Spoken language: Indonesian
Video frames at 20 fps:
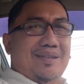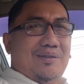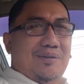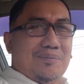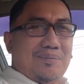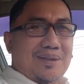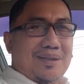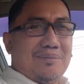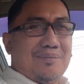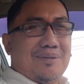
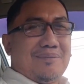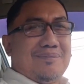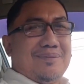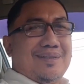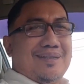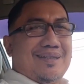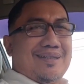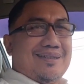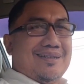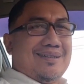Itu
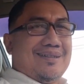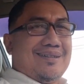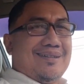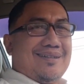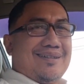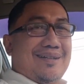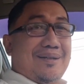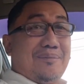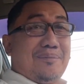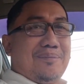penyebabnya.
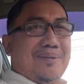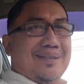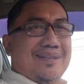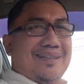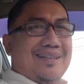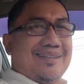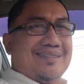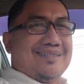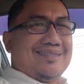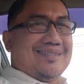Gampang
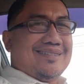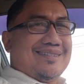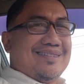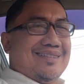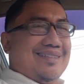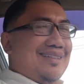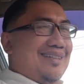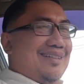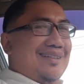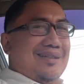kan?
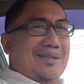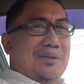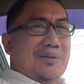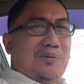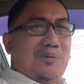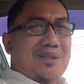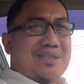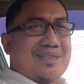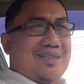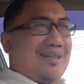
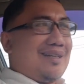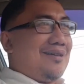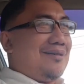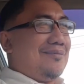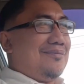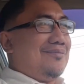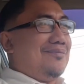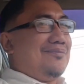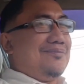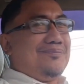
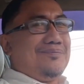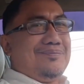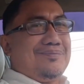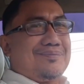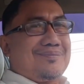Wassalam.